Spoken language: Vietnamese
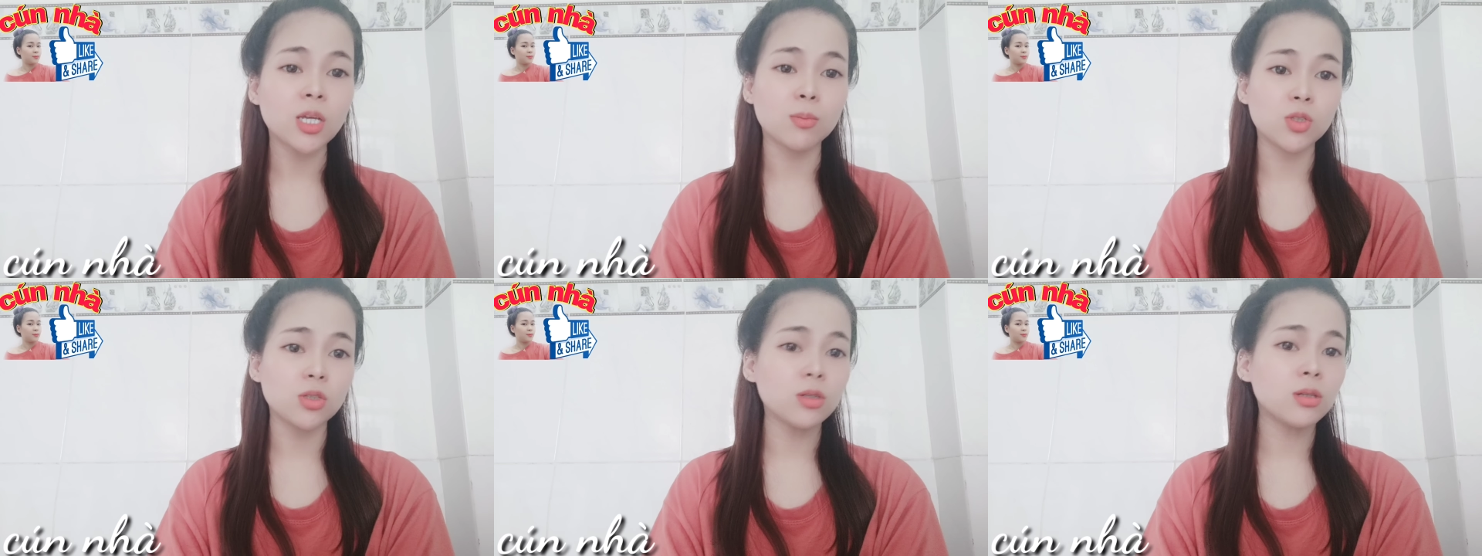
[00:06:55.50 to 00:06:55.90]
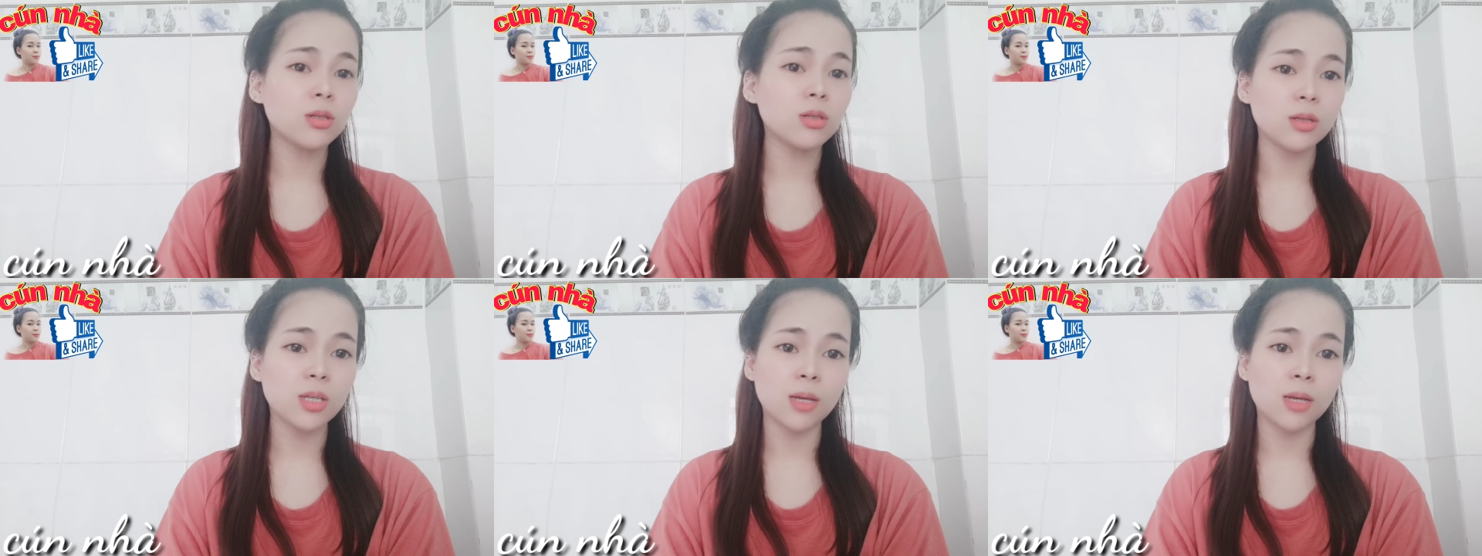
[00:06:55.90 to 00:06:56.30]
hằng
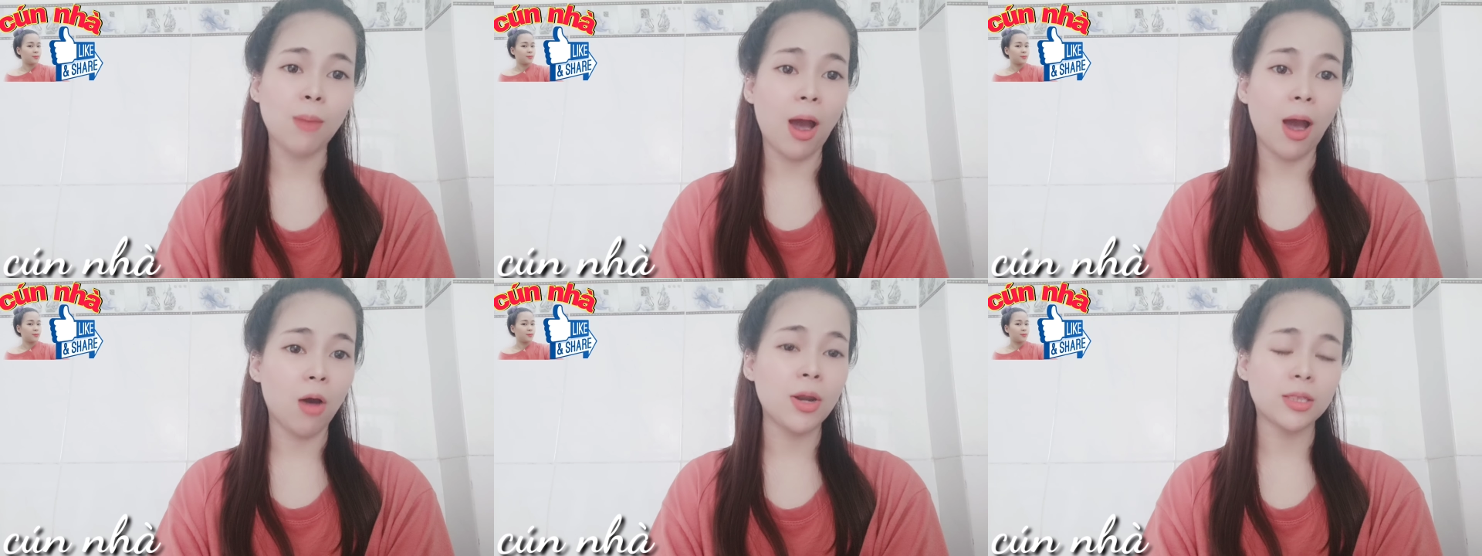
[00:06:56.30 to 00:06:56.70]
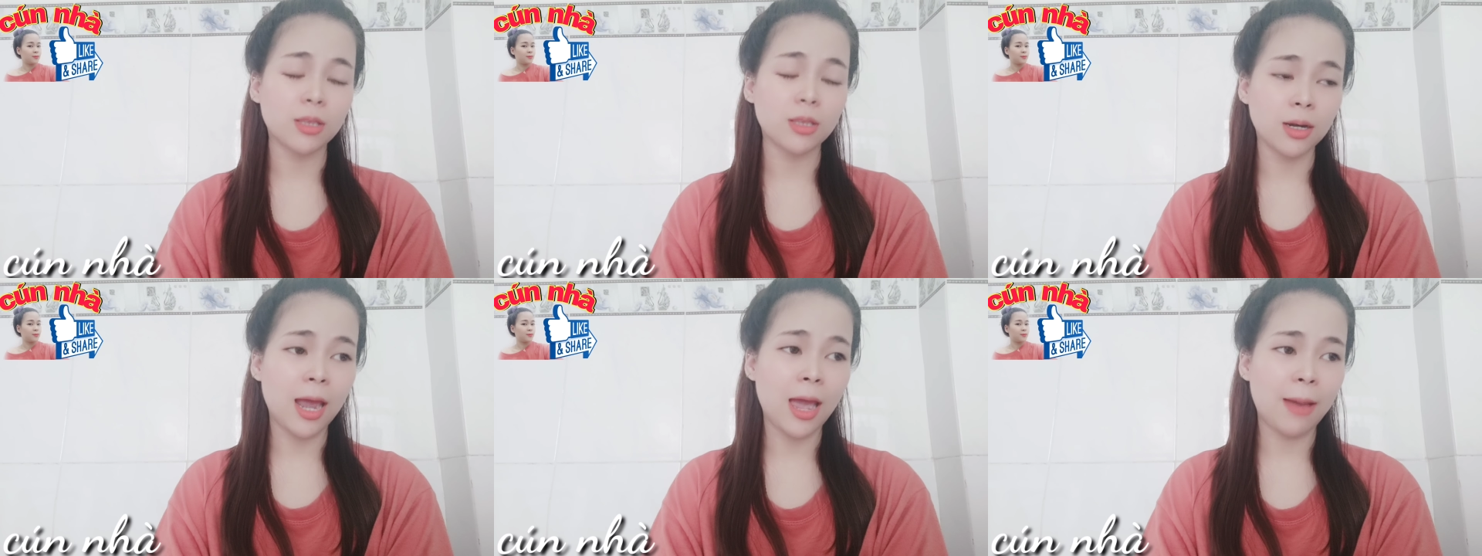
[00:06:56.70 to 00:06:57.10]
lại biết bao nhiêu cái
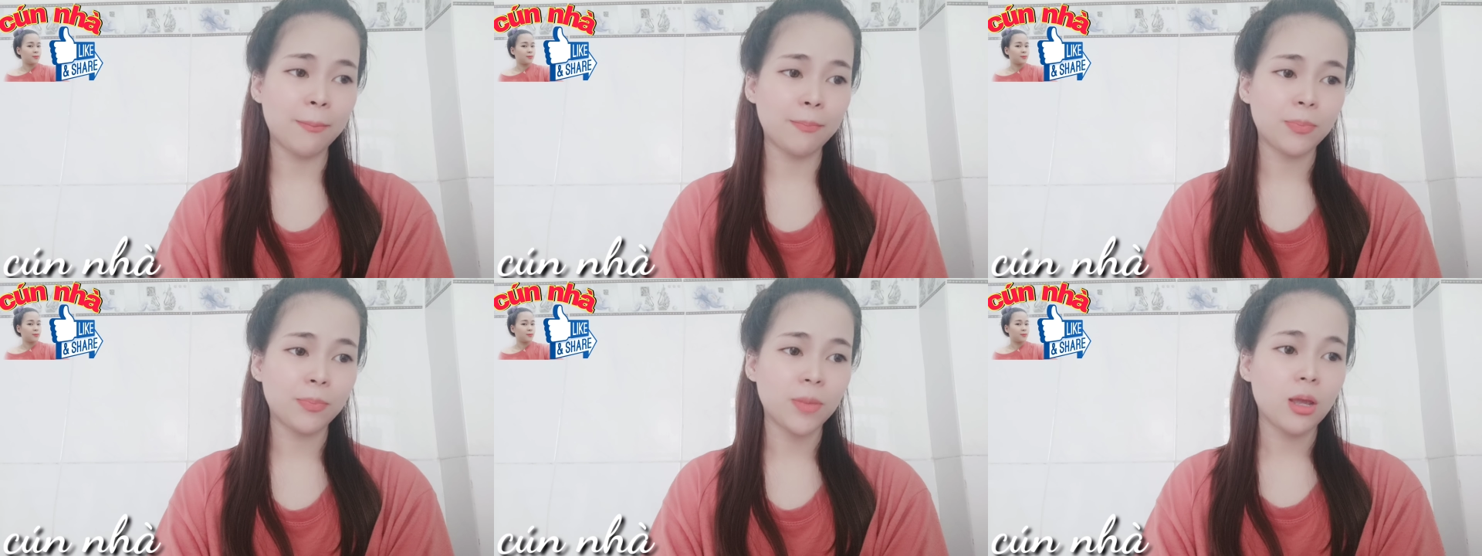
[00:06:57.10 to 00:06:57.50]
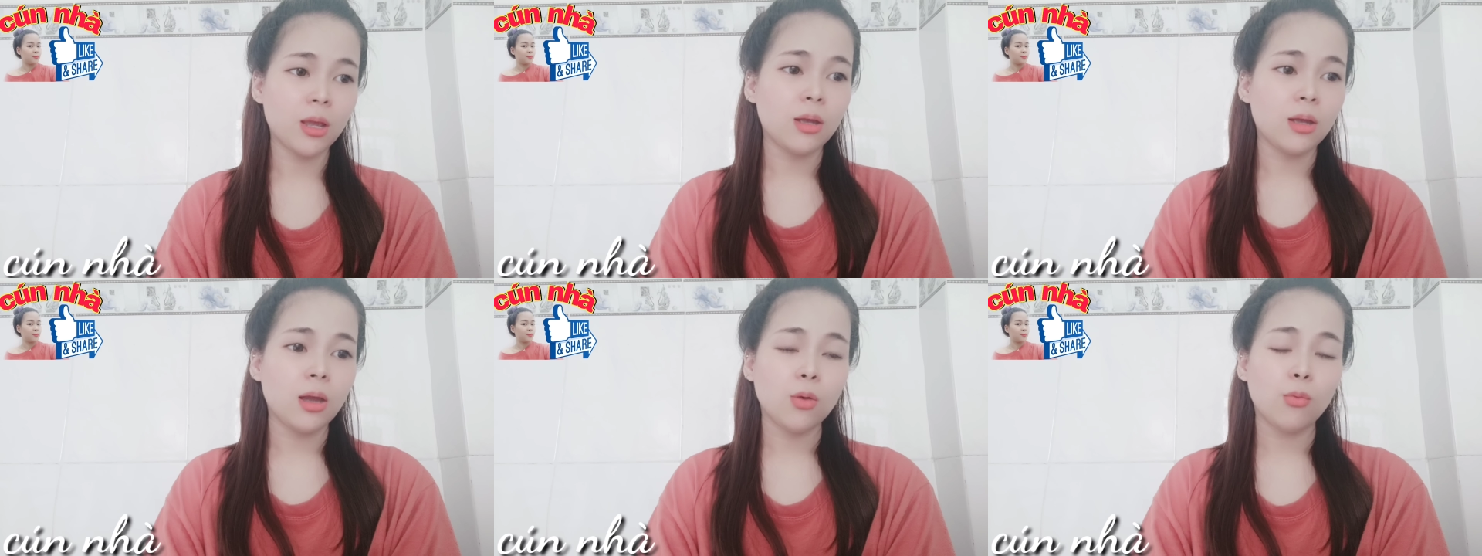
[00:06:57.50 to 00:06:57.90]
nỗi đau
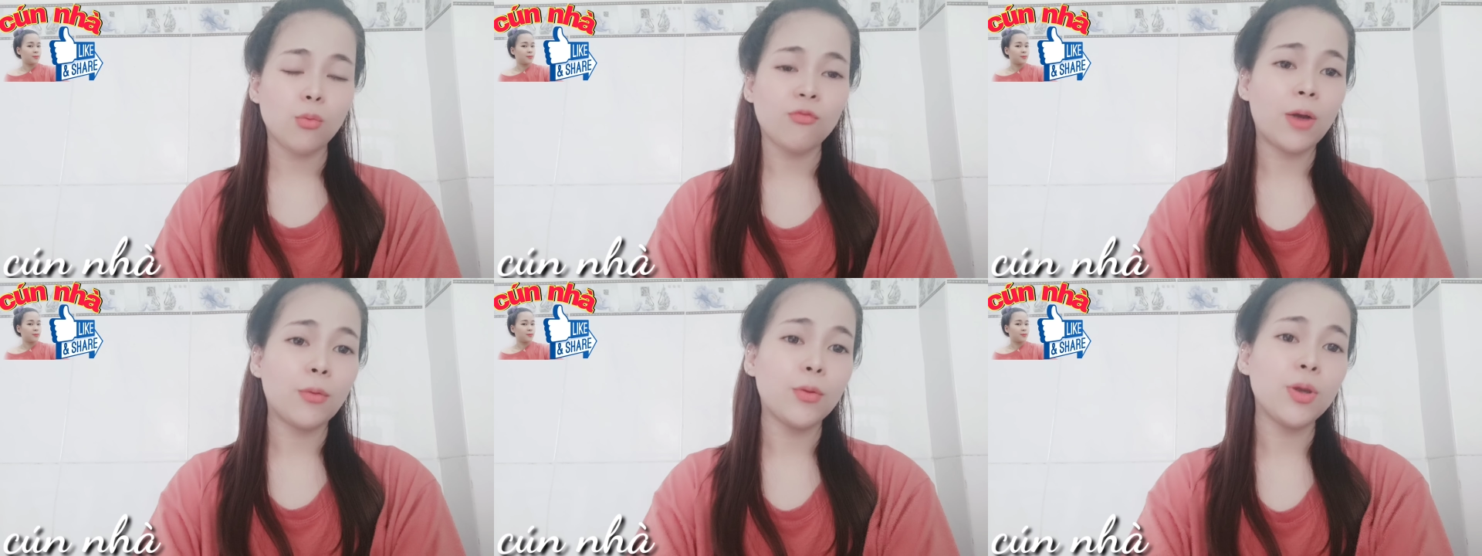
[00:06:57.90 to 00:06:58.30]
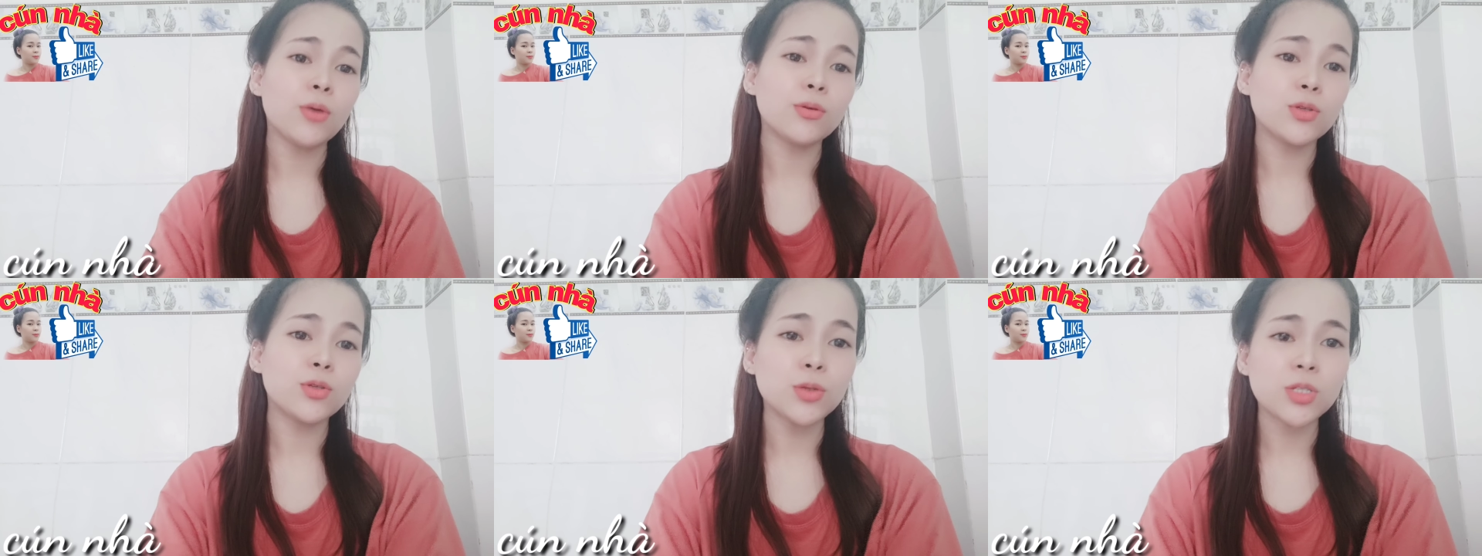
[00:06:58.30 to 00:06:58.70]
nhưng cũng không
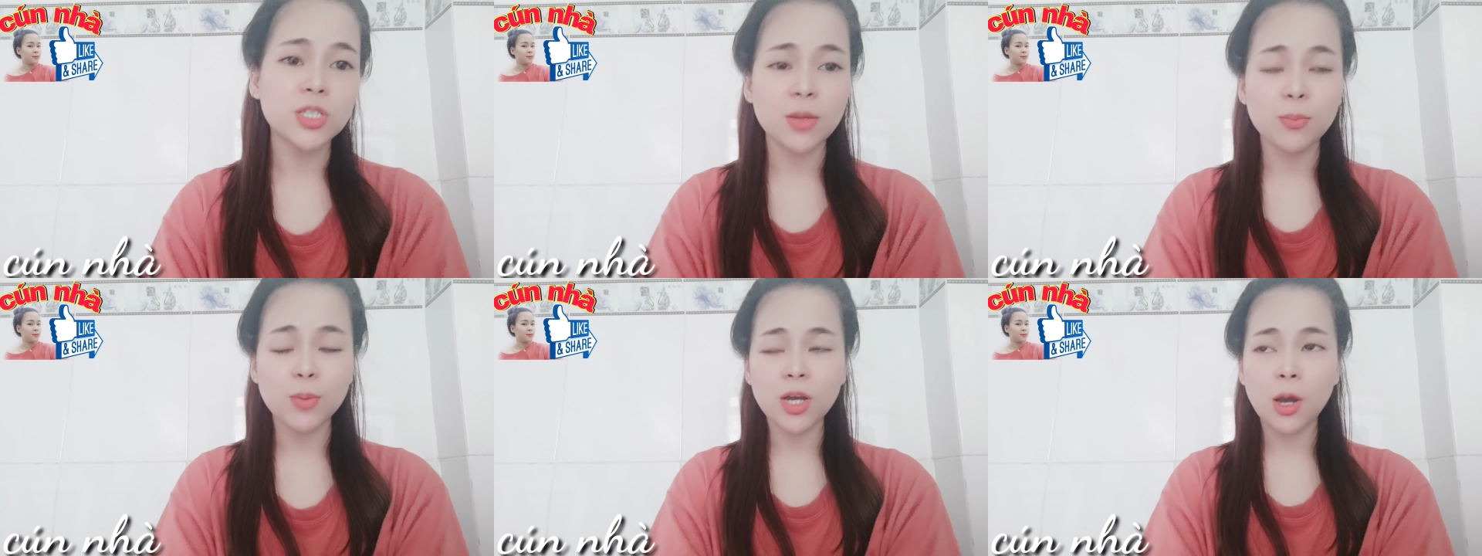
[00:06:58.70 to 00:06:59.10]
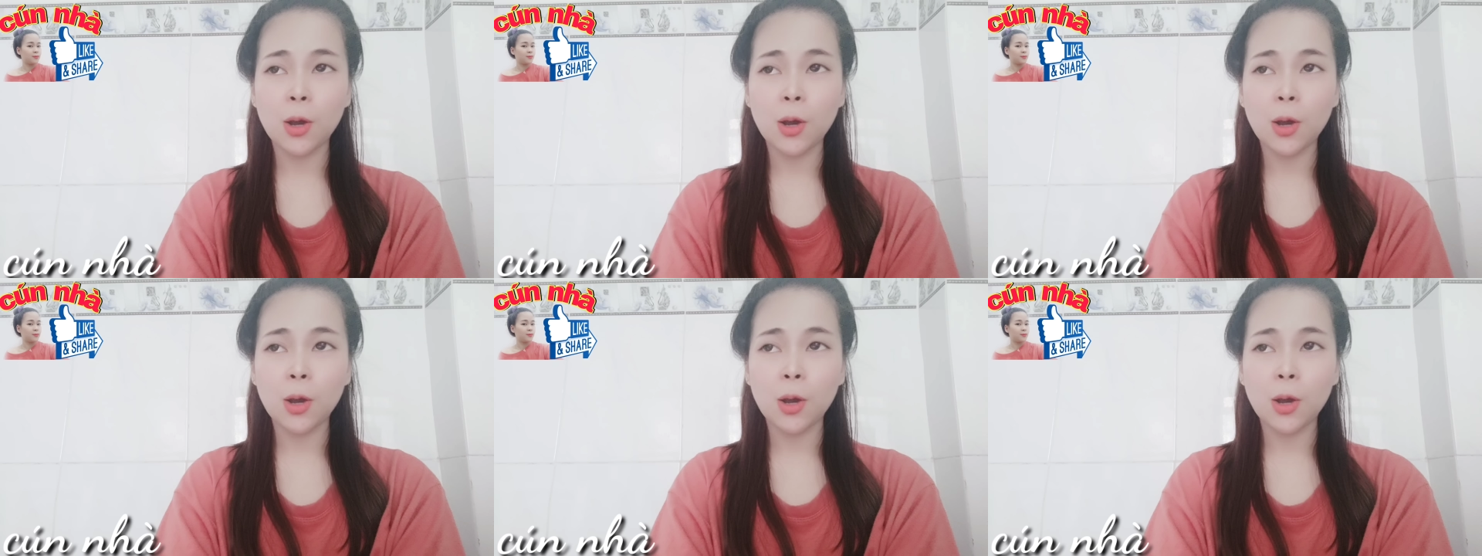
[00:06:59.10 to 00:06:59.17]
thể nào